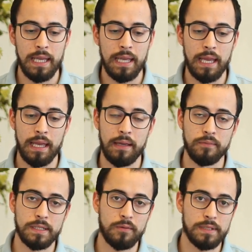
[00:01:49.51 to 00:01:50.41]
É,
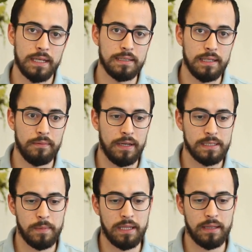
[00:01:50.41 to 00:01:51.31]
você consegue inserir várias
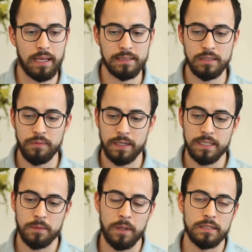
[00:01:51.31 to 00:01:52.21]
meta tags em
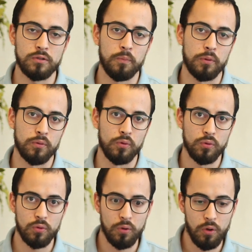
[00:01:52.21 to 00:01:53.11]
diversas partes do
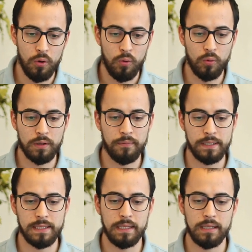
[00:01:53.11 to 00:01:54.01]
produto, o que
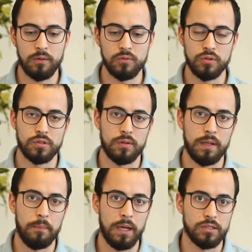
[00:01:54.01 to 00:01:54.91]
facilita a construção
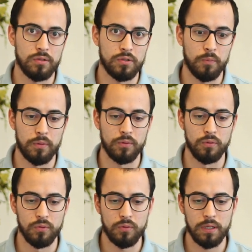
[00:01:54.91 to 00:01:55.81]
da página do seu
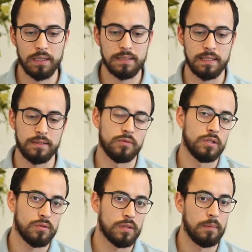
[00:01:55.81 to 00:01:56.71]
produto e indexação
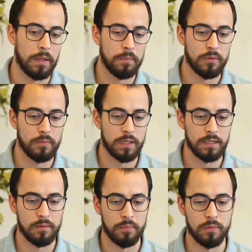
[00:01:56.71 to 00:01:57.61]
disso também por um,
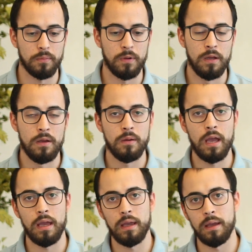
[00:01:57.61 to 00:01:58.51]
por um,
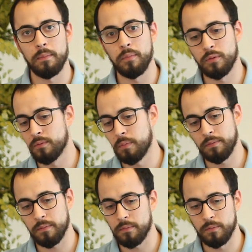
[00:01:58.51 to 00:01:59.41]
é, por
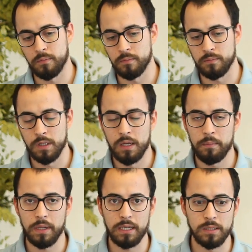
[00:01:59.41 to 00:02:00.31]
uma, um
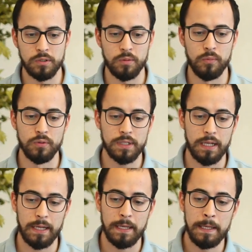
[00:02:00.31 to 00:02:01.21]
mecanismo de busca,
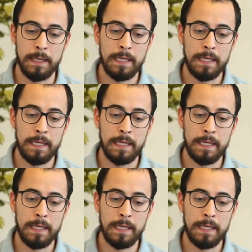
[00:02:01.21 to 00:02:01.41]
né?